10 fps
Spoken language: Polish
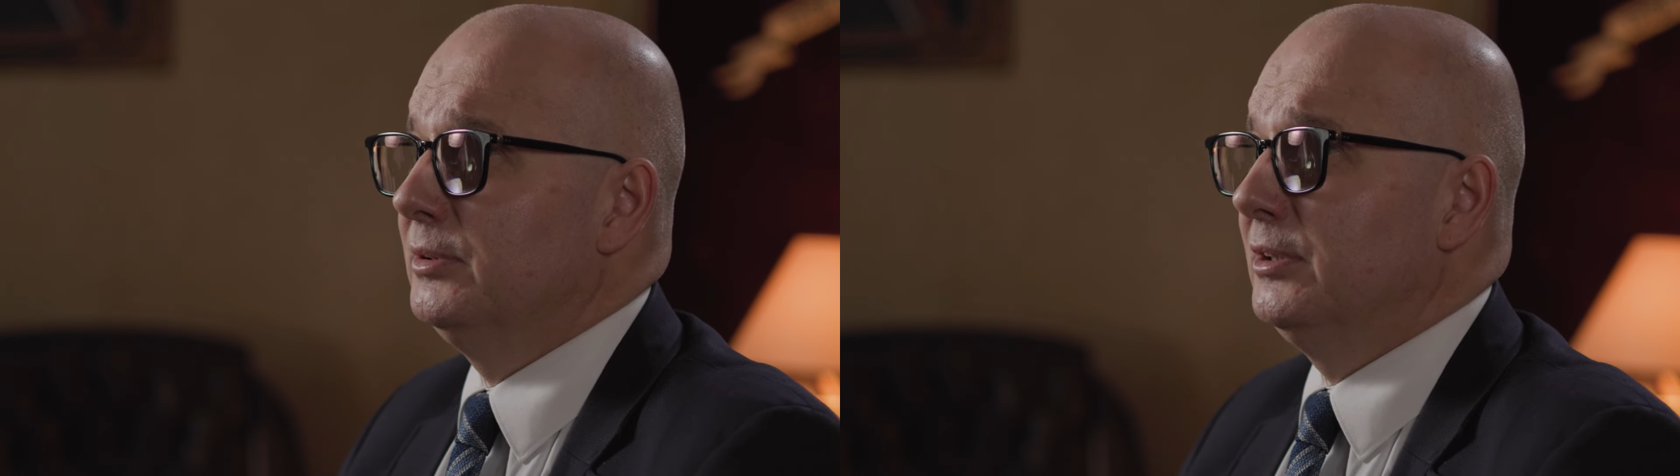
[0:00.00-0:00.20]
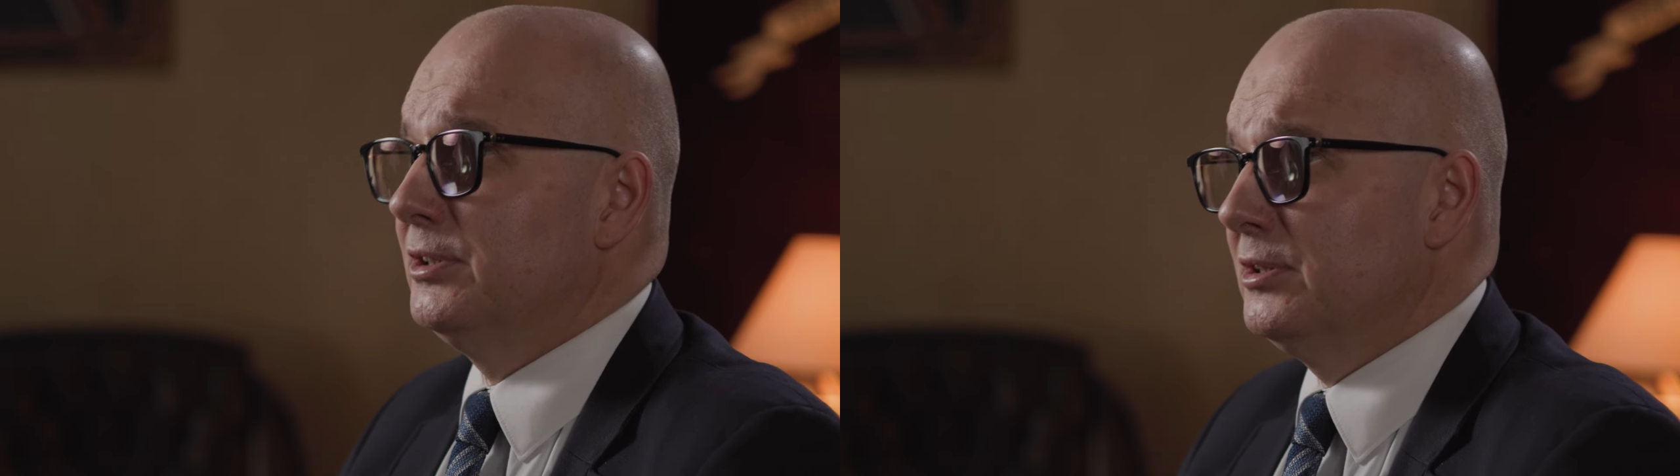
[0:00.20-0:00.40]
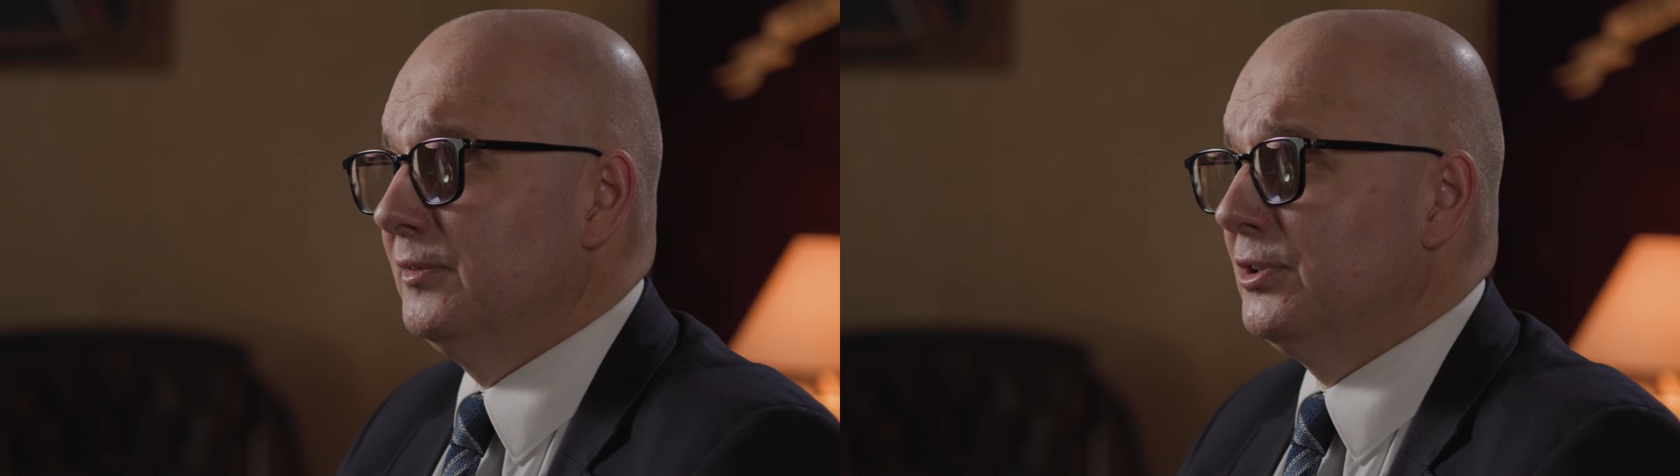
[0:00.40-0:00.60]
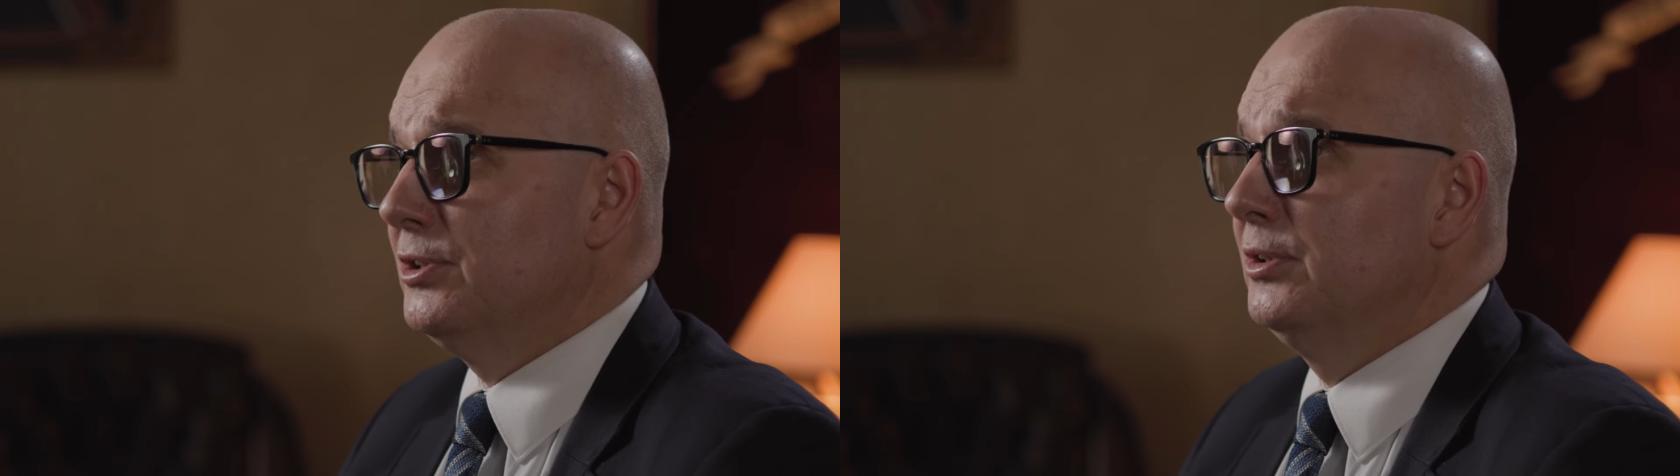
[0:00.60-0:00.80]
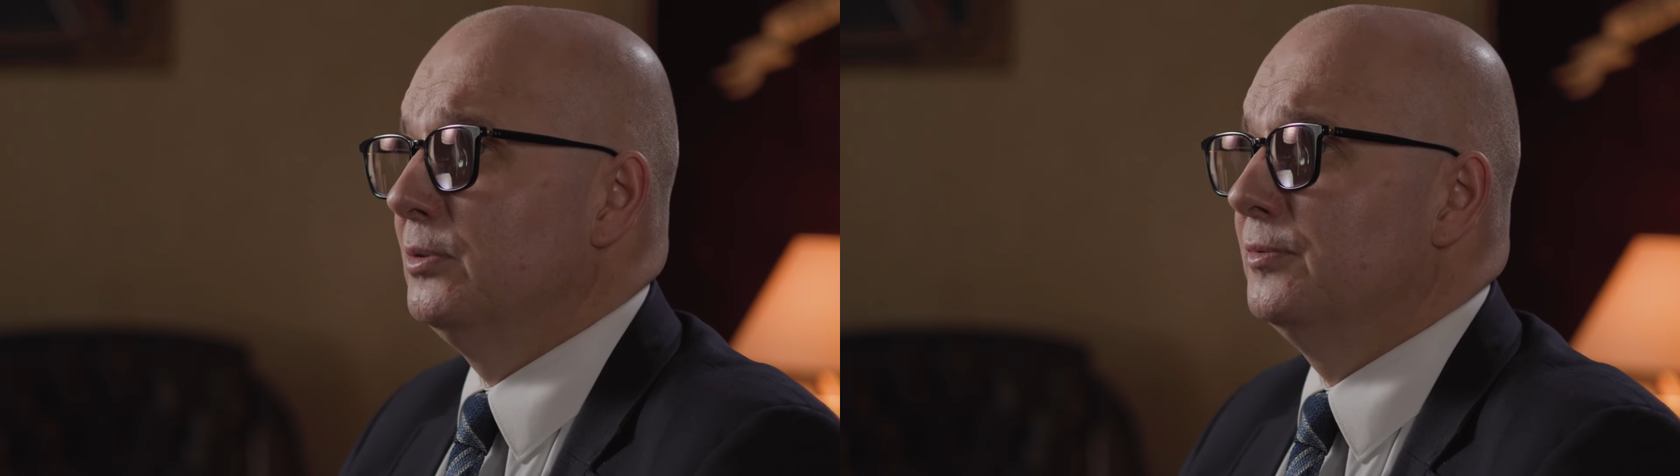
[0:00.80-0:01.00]
to nasze
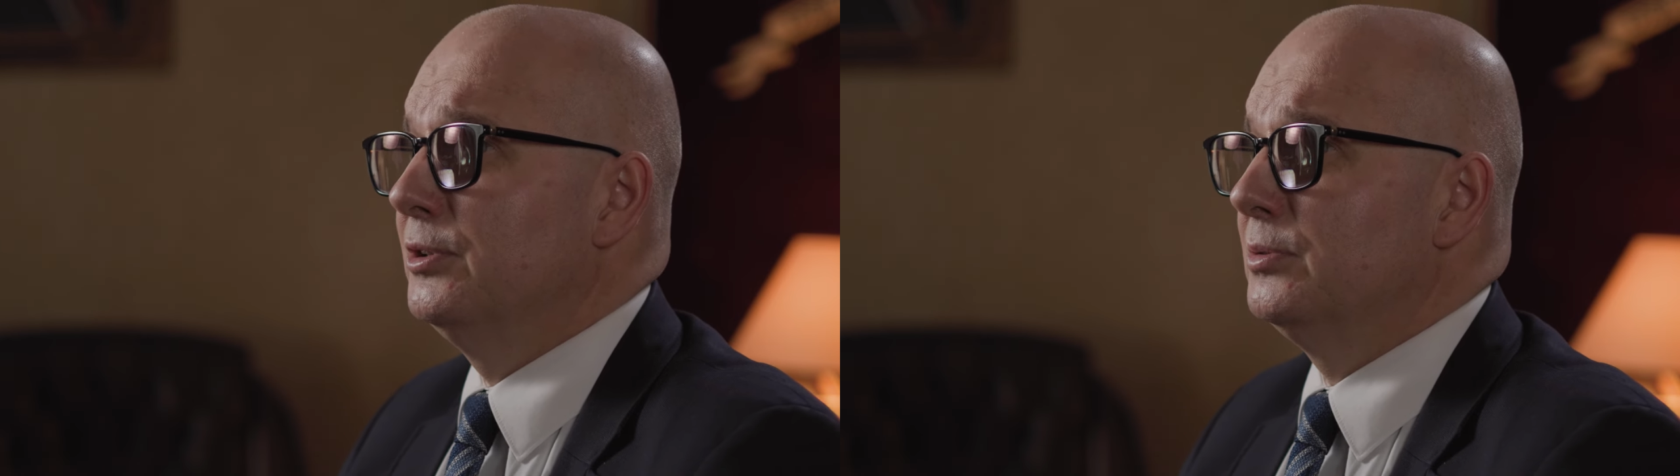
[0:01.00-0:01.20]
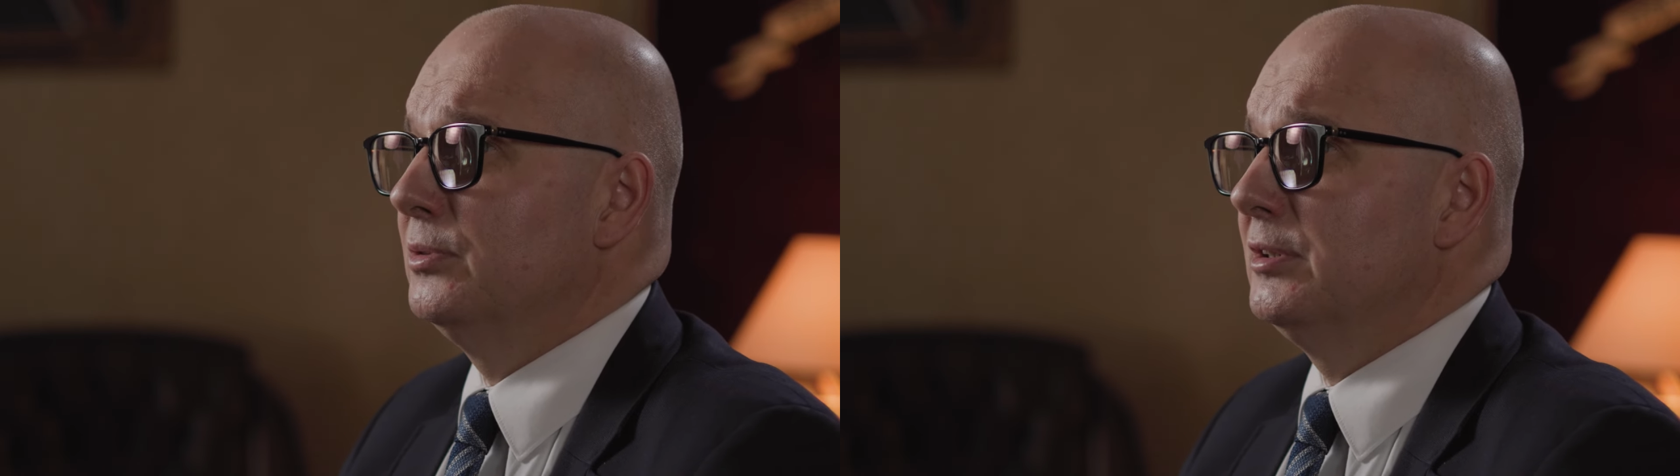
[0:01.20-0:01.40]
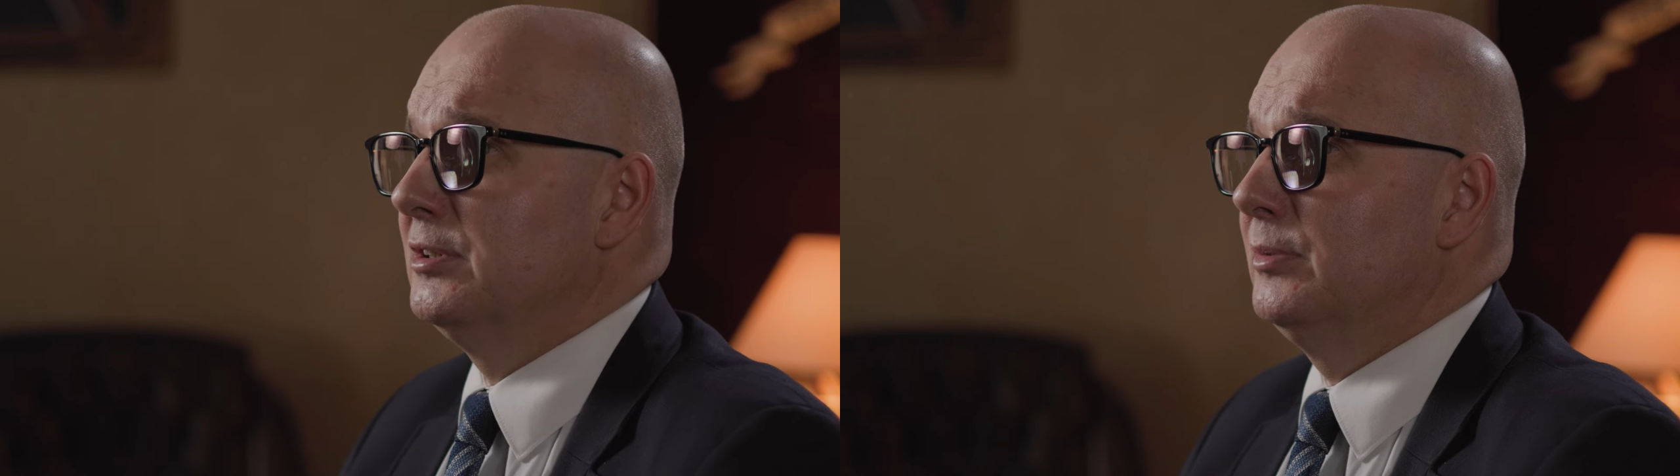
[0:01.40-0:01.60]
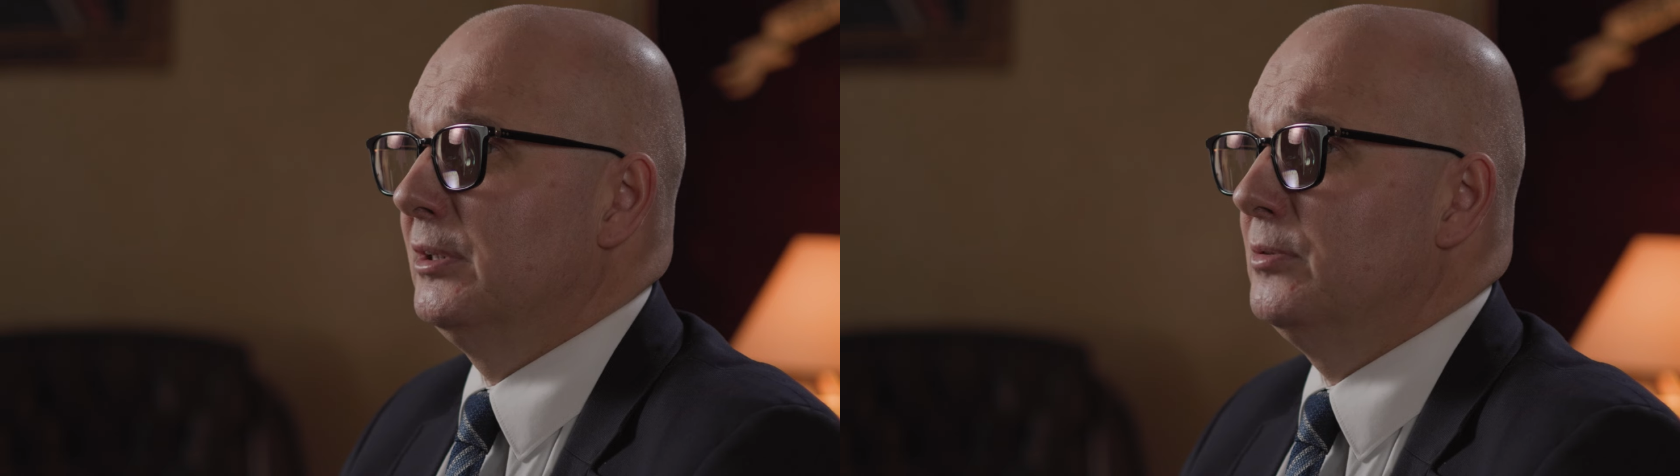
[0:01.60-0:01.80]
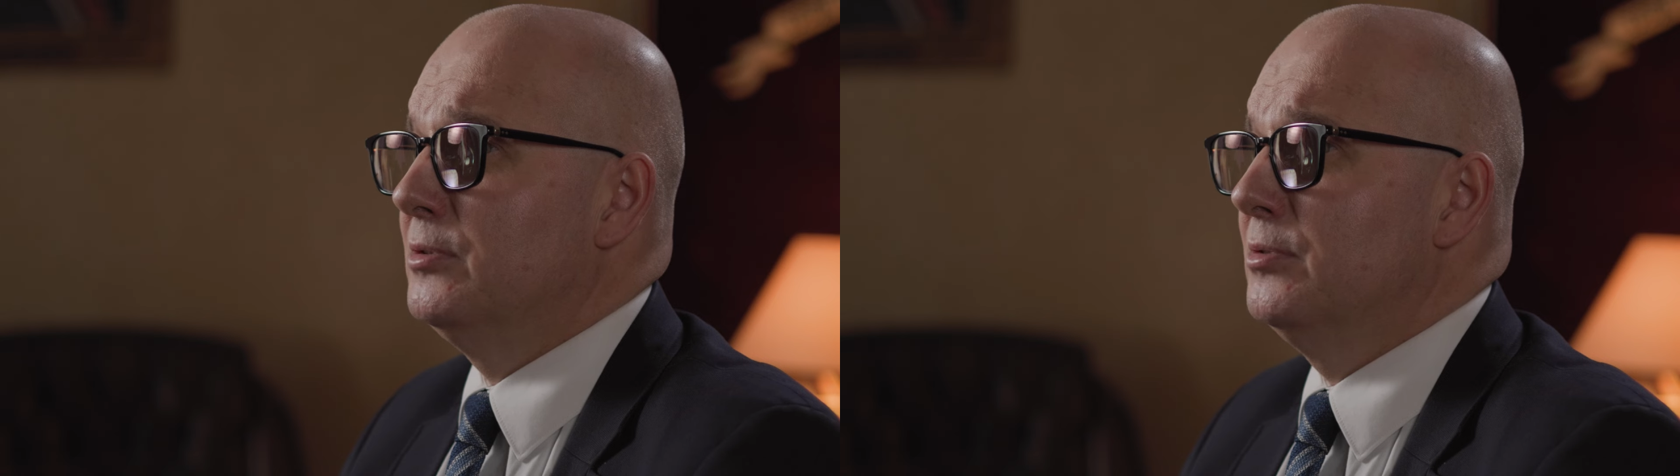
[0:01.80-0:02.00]
stowarzyszenie również tutaj
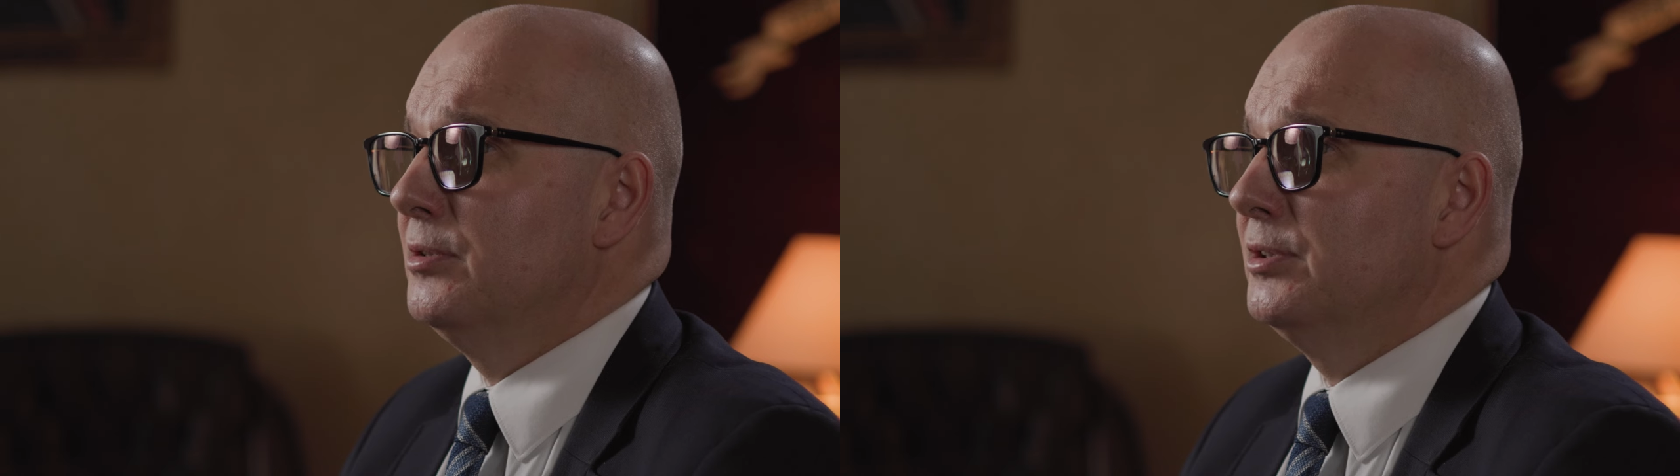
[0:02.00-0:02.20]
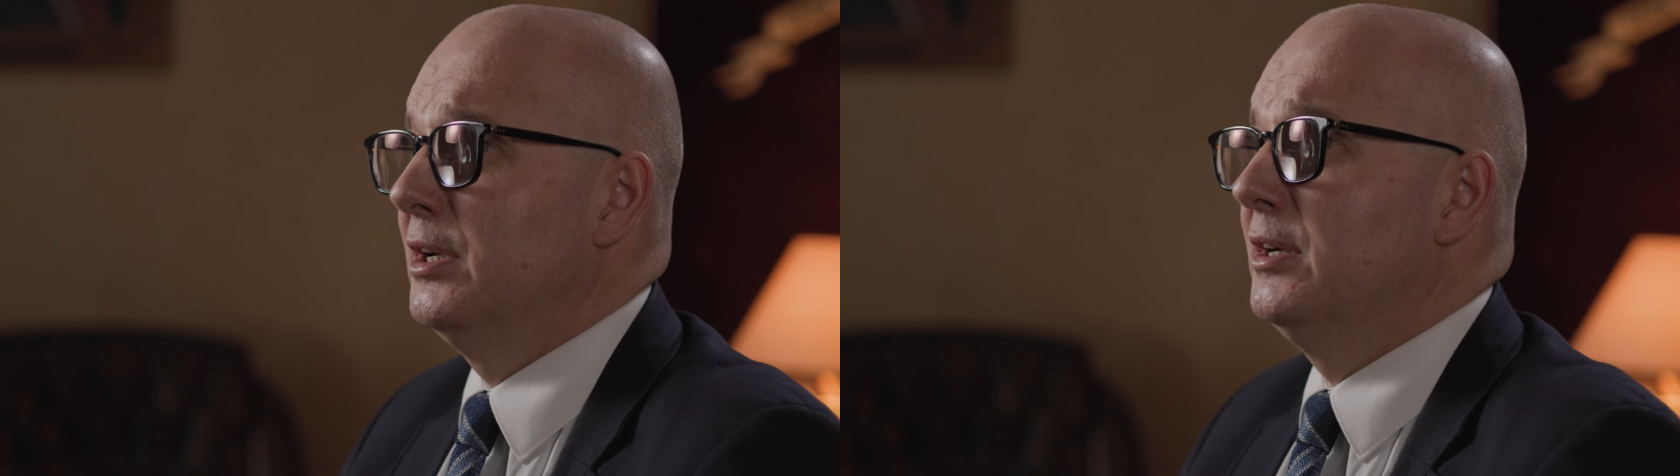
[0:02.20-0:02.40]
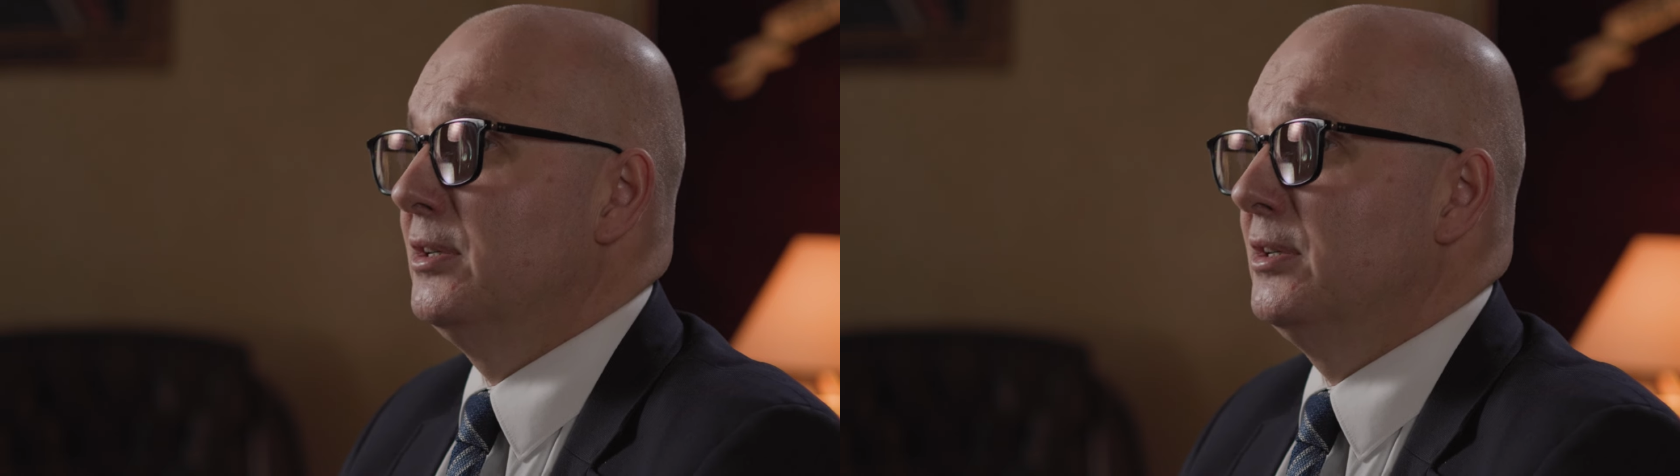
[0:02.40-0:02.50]
zabierało głos